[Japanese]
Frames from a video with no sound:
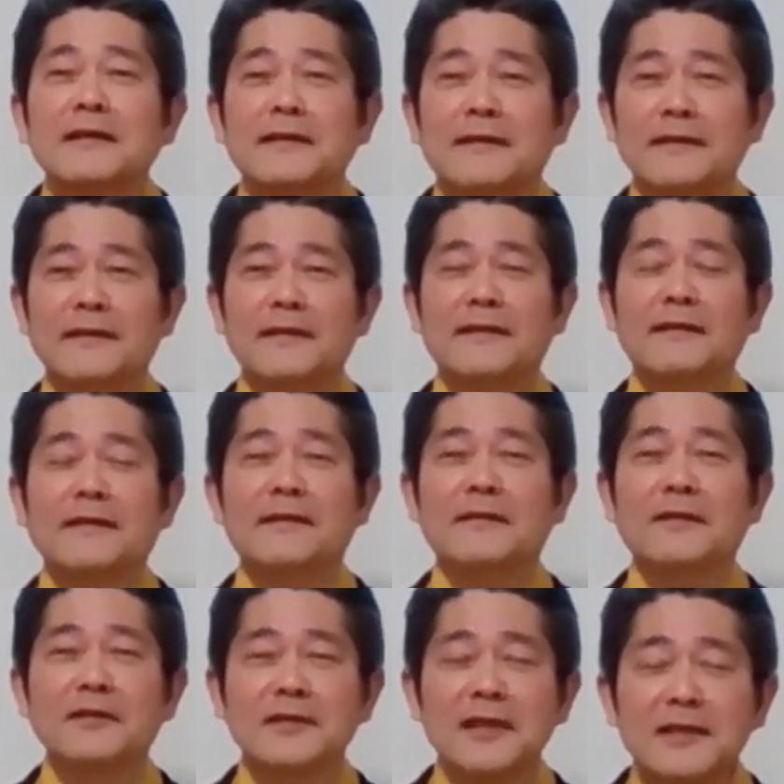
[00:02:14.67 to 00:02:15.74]

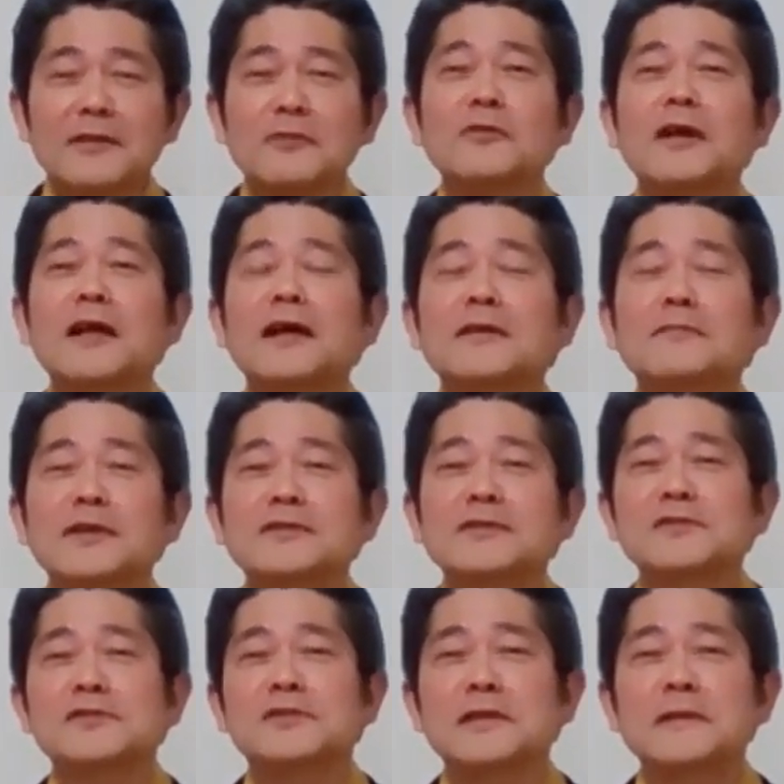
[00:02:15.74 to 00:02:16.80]
えー、簡単にこう買えま
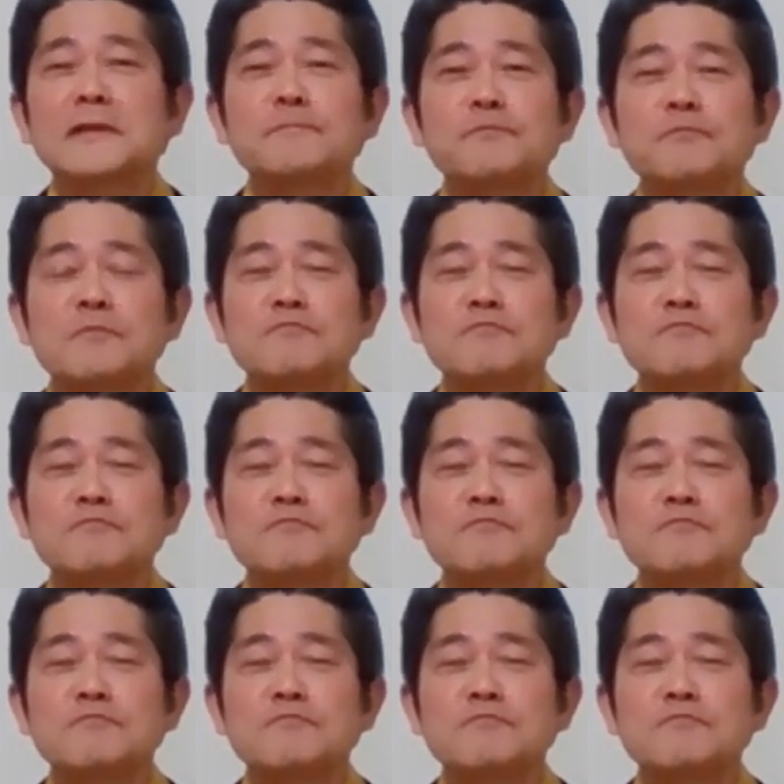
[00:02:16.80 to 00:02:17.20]
すし、